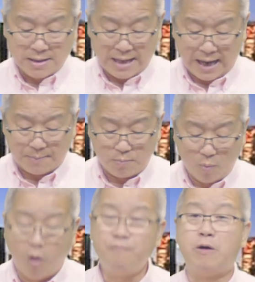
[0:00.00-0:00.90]
nhà
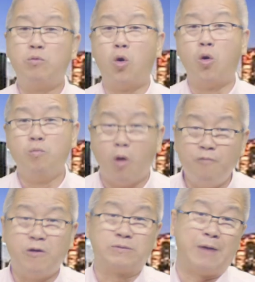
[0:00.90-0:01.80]
bốn phòng ngủ,
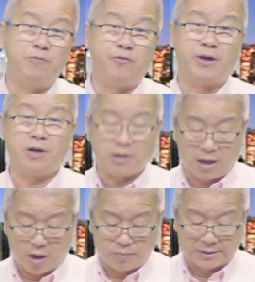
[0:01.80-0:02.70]
bốn phòng tắm quý vị, rất
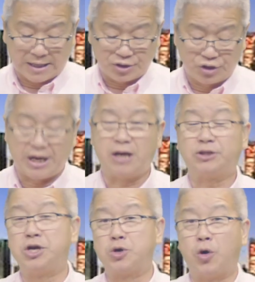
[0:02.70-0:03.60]
là rộng, người ta sửa sang hết
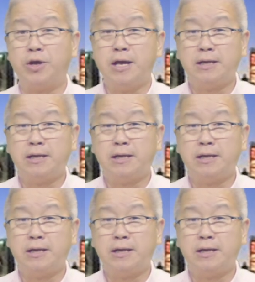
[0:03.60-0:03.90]
trơn rồi,